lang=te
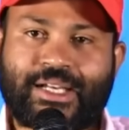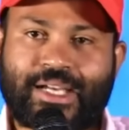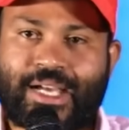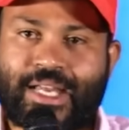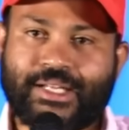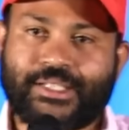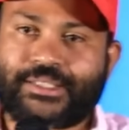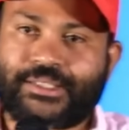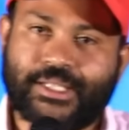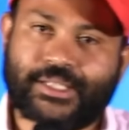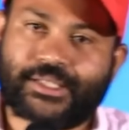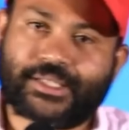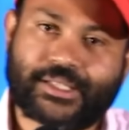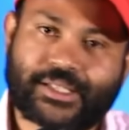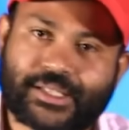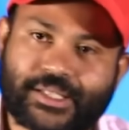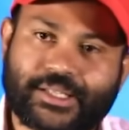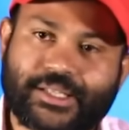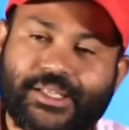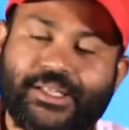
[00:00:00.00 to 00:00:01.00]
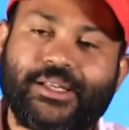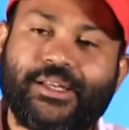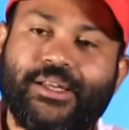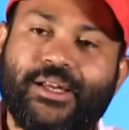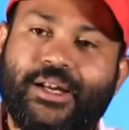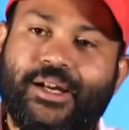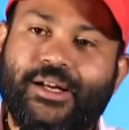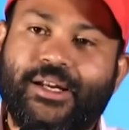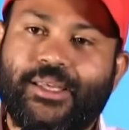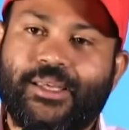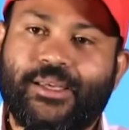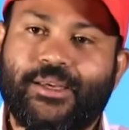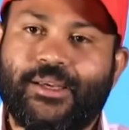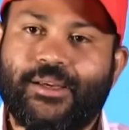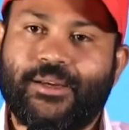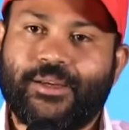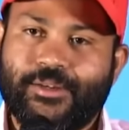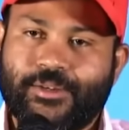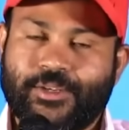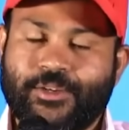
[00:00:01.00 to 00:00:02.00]
కనెక్టెడ్ అంటే
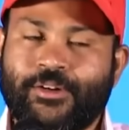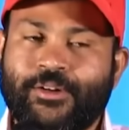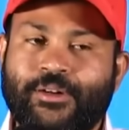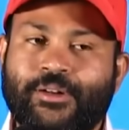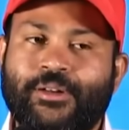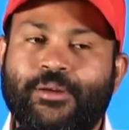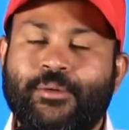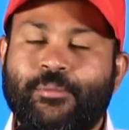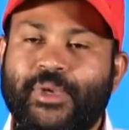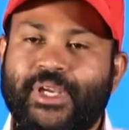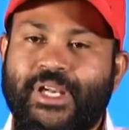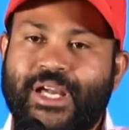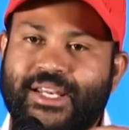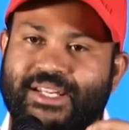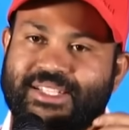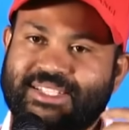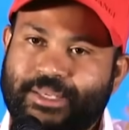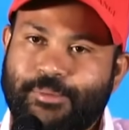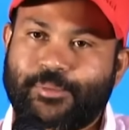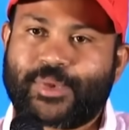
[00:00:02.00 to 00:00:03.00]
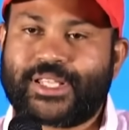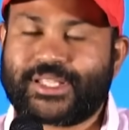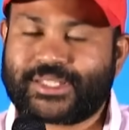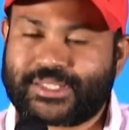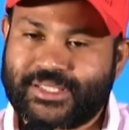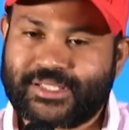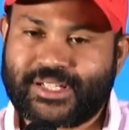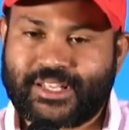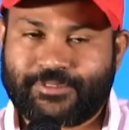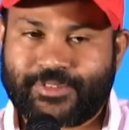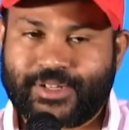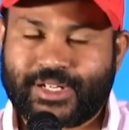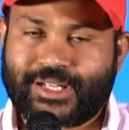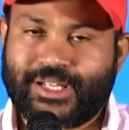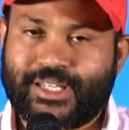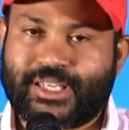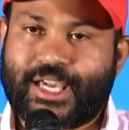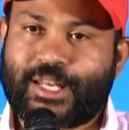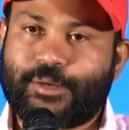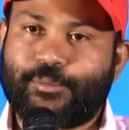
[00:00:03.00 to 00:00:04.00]
యూ uh, మీకు ఆ రిజంబ్లెన్స్
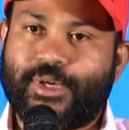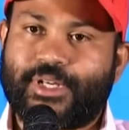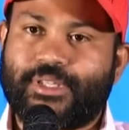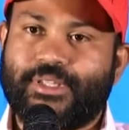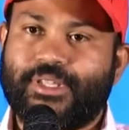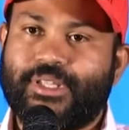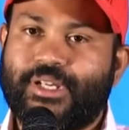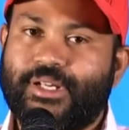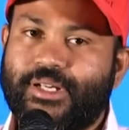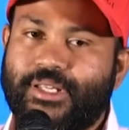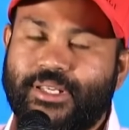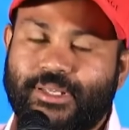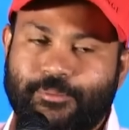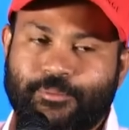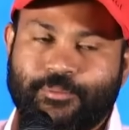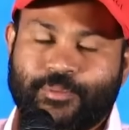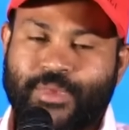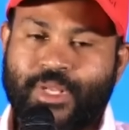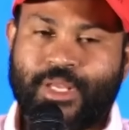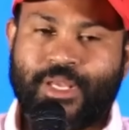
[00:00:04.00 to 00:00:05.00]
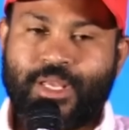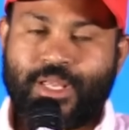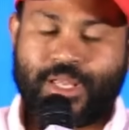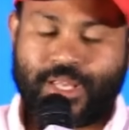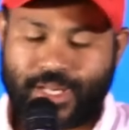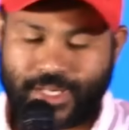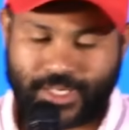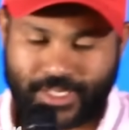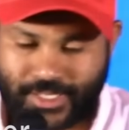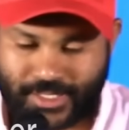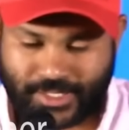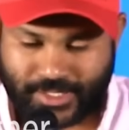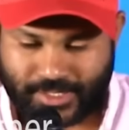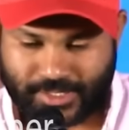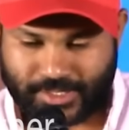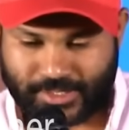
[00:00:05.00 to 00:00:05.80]
డెఫినెట్లీ కనబడుతుందండి అండ్